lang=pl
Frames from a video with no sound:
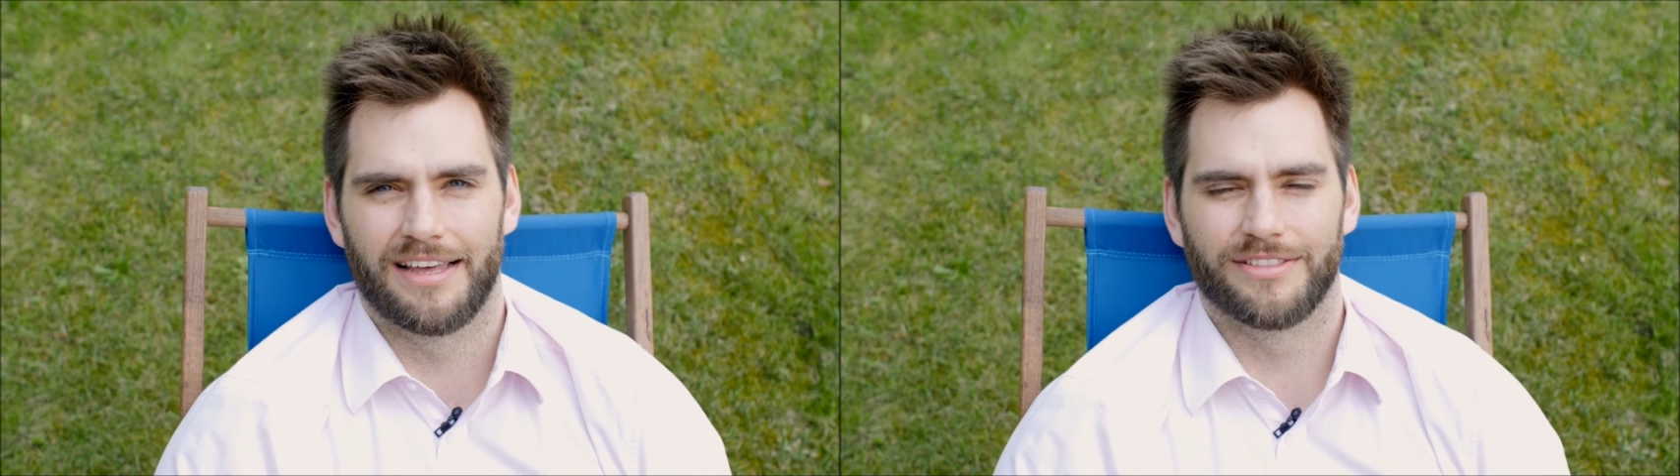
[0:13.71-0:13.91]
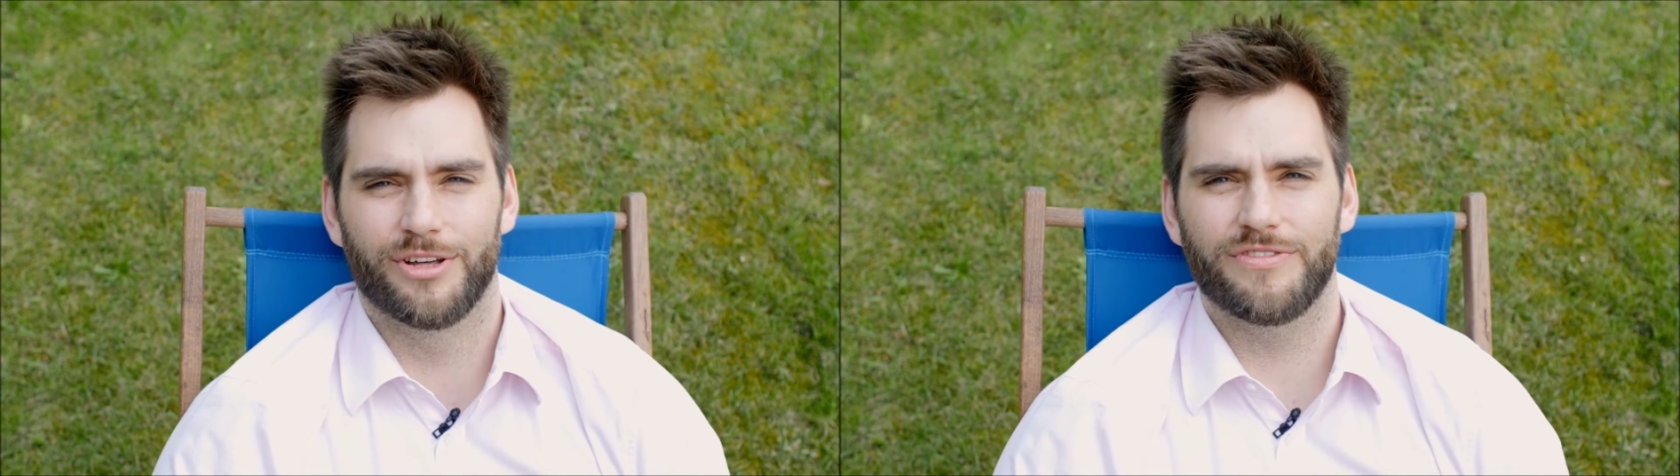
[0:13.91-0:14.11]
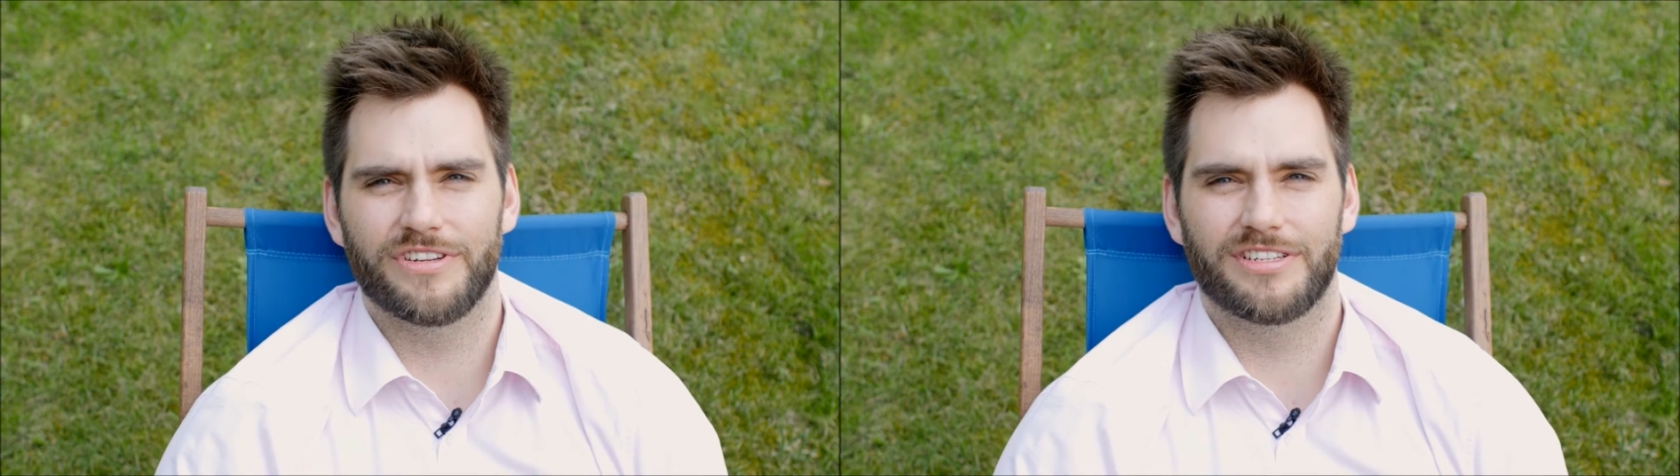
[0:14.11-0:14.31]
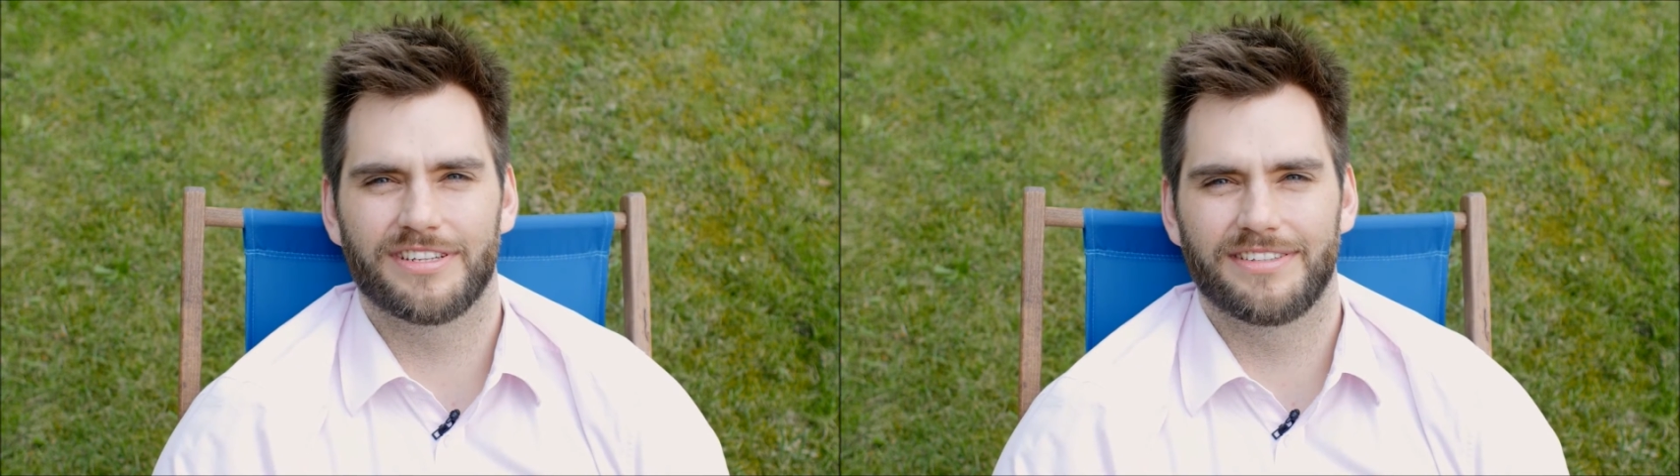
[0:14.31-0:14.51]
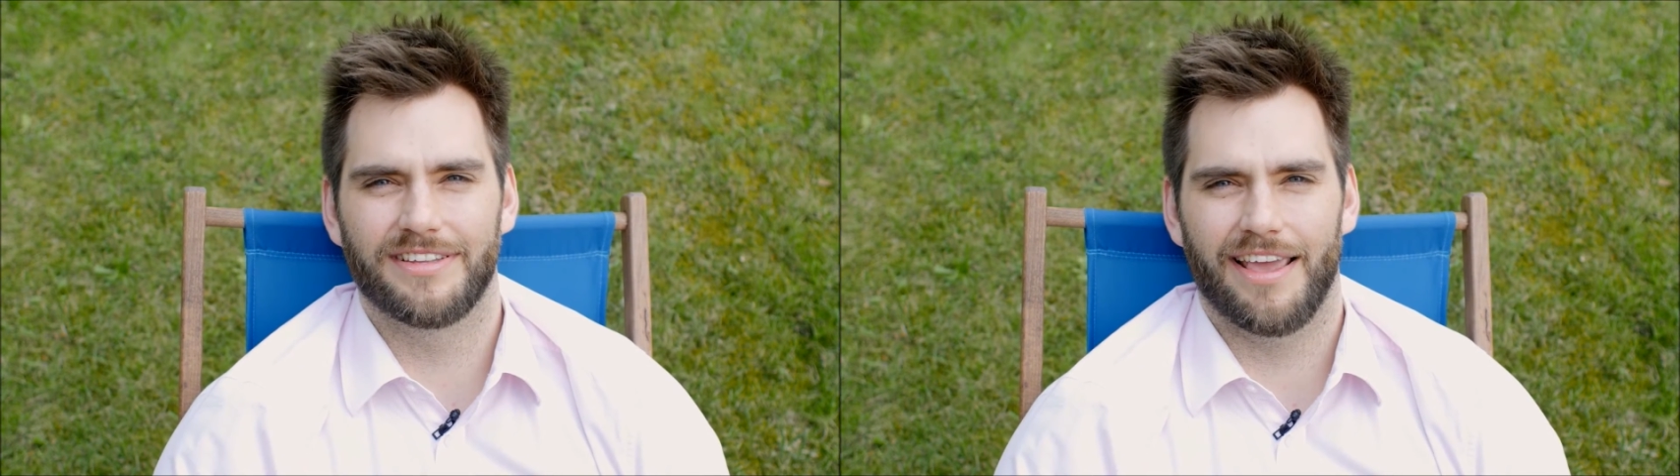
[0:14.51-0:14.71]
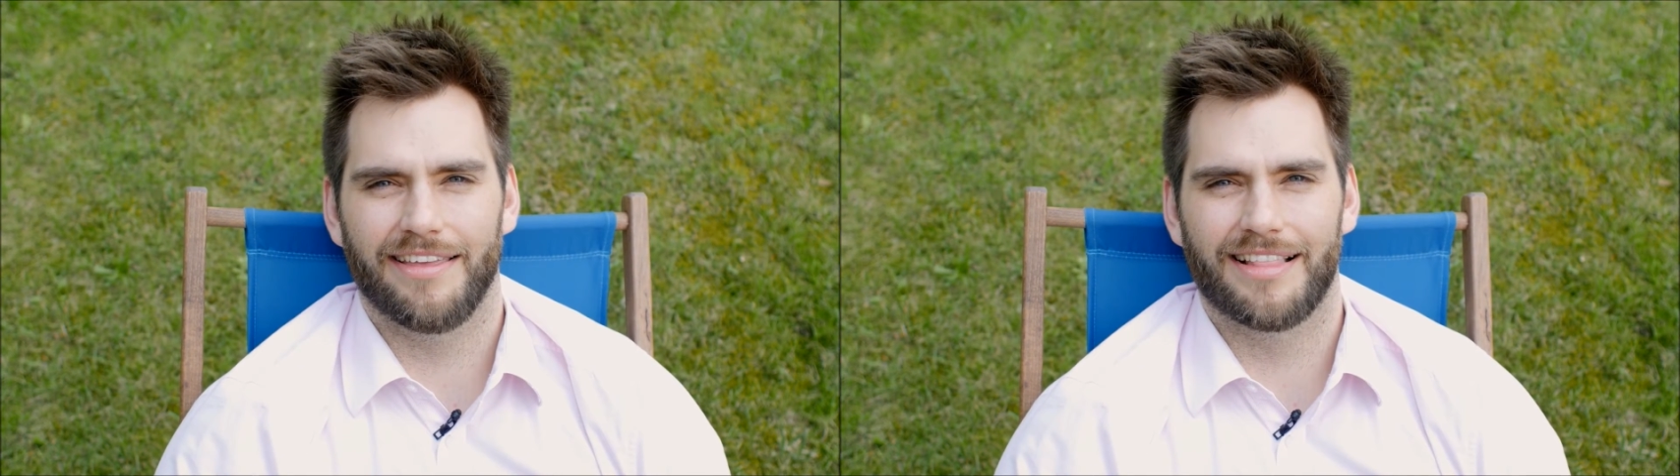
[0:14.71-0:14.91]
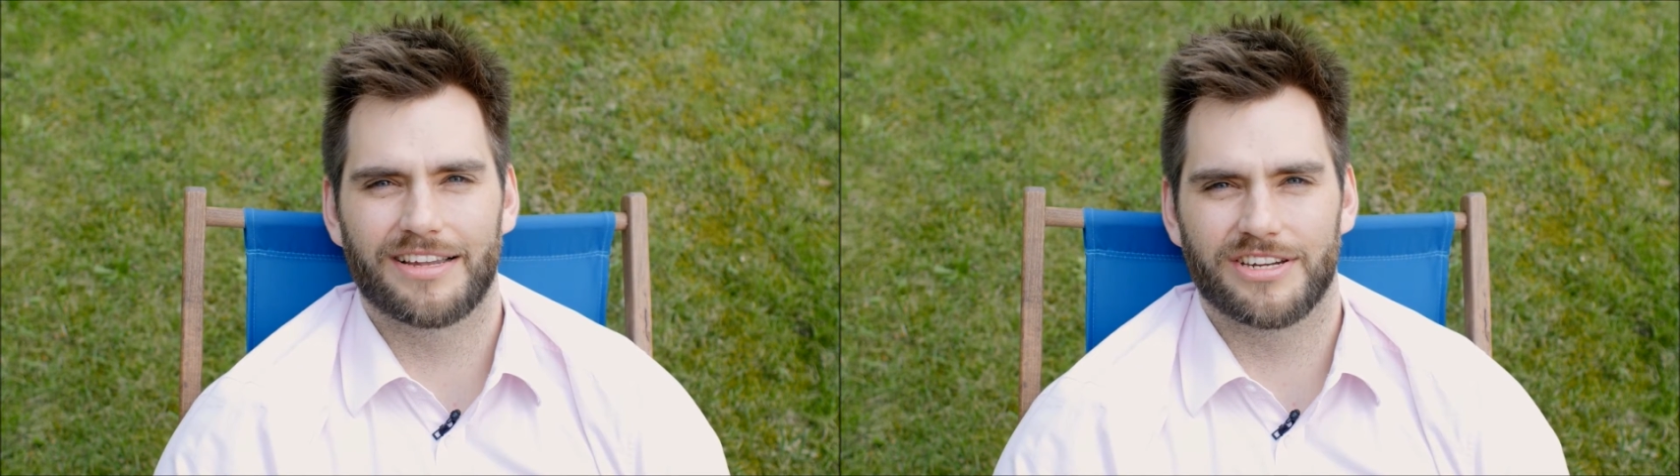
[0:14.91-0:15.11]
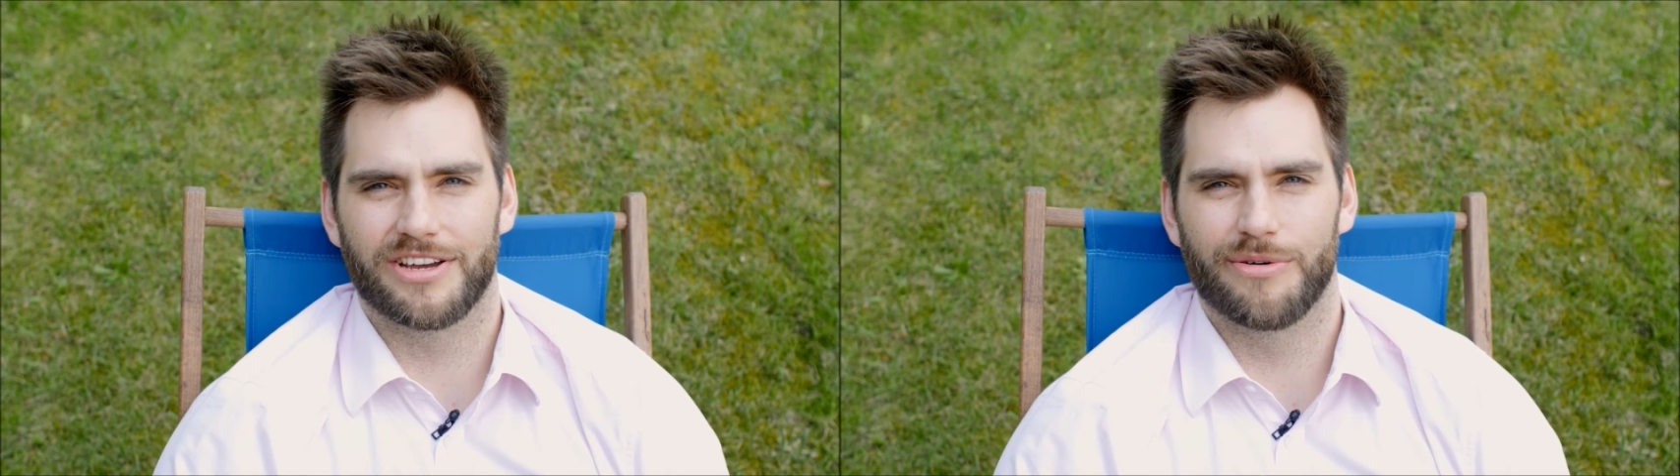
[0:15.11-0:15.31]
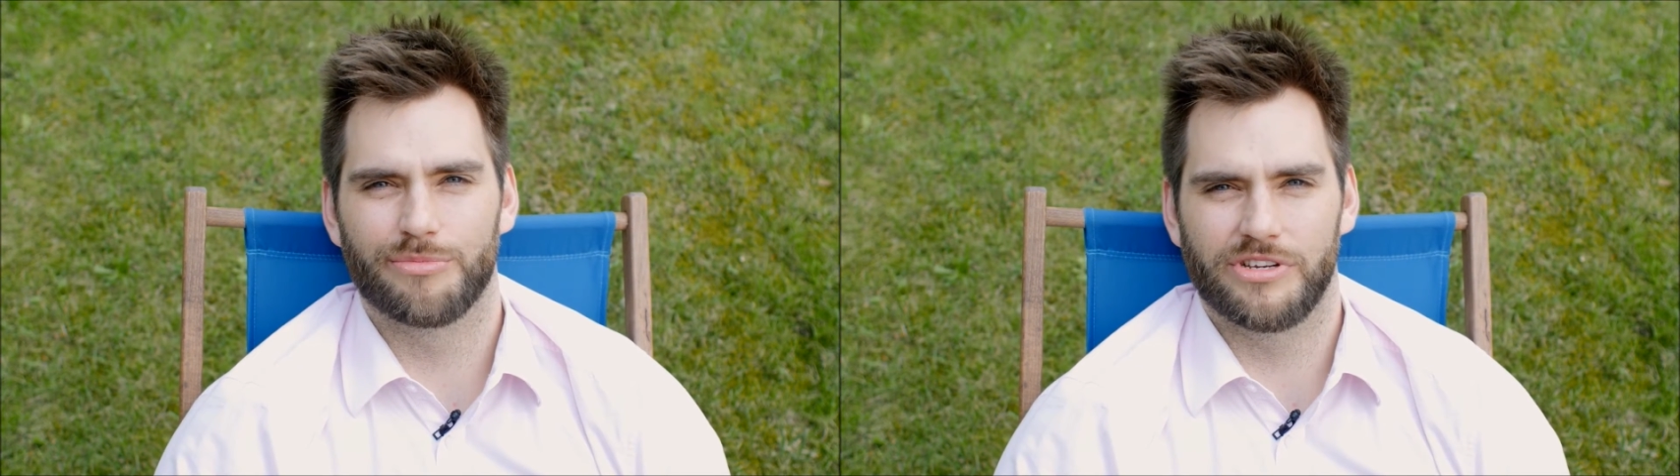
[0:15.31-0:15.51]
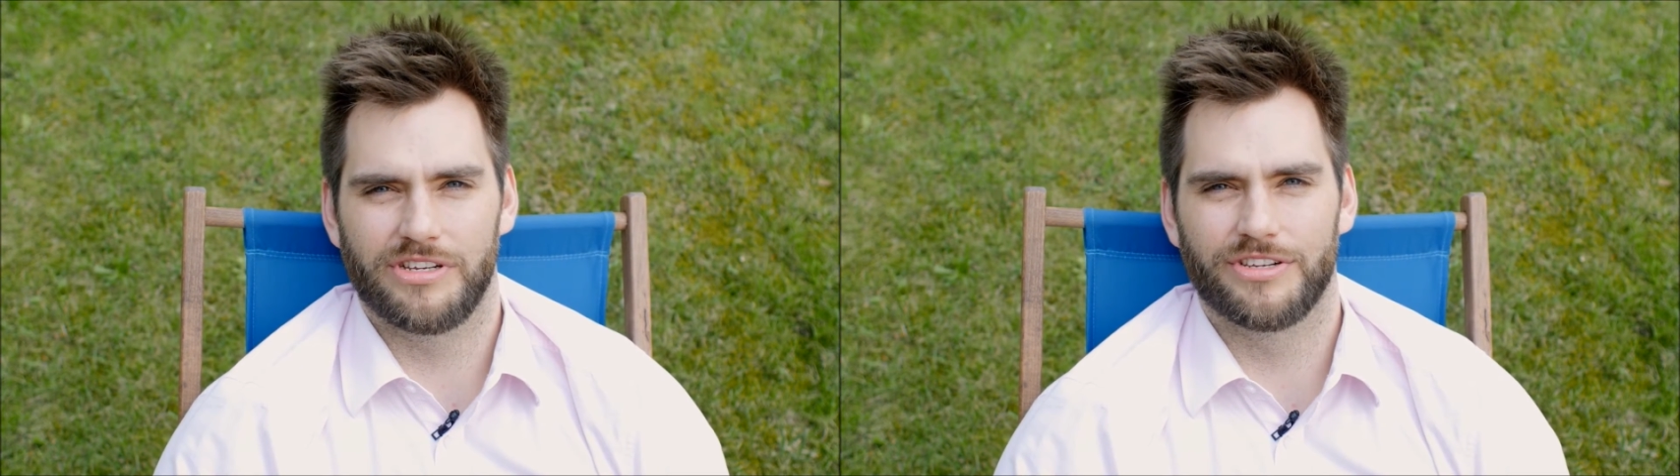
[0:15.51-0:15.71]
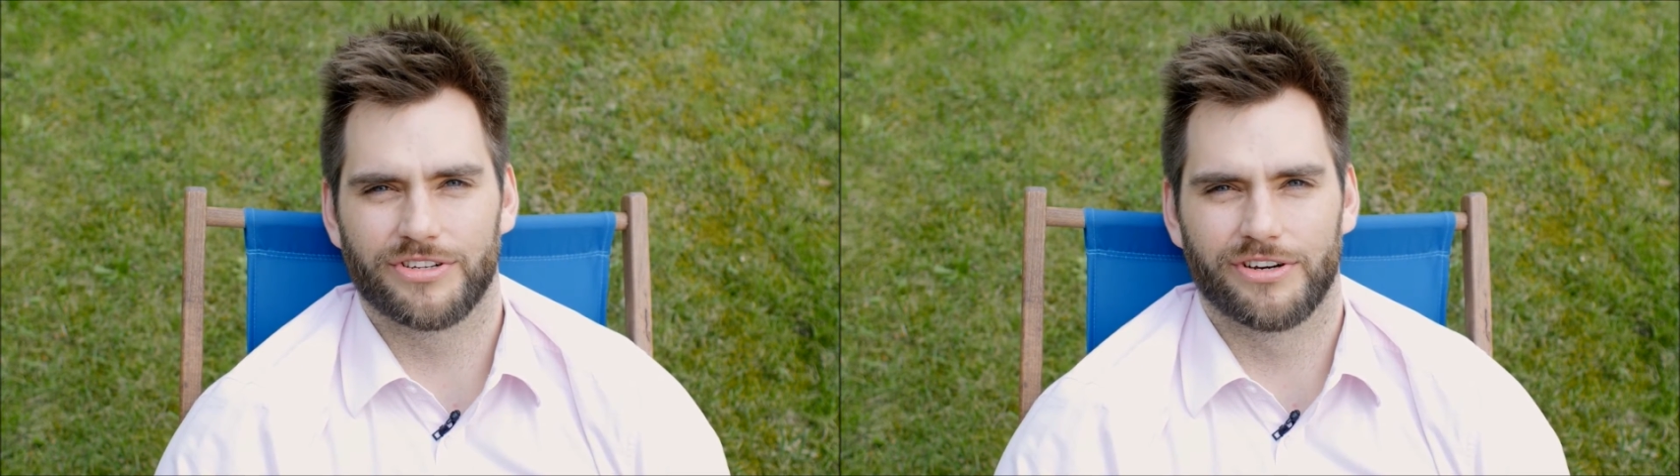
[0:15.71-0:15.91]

Dowiesz się z niej, dlaczego myślisz